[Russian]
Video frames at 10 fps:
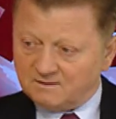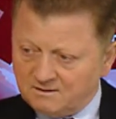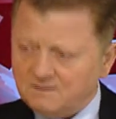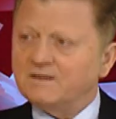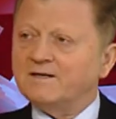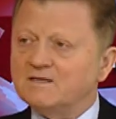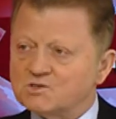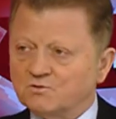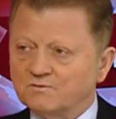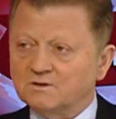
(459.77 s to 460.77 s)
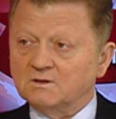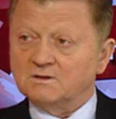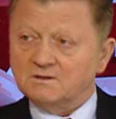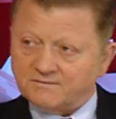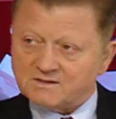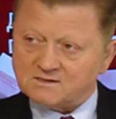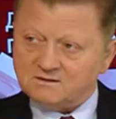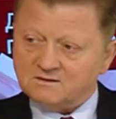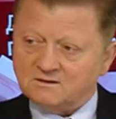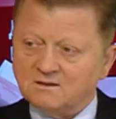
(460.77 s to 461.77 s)
и реализованы и в
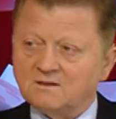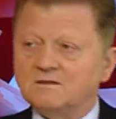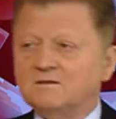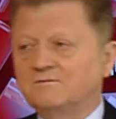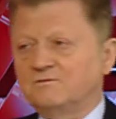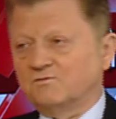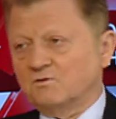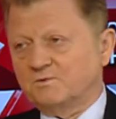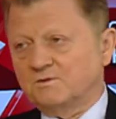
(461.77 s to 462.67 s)
России, и в Европе.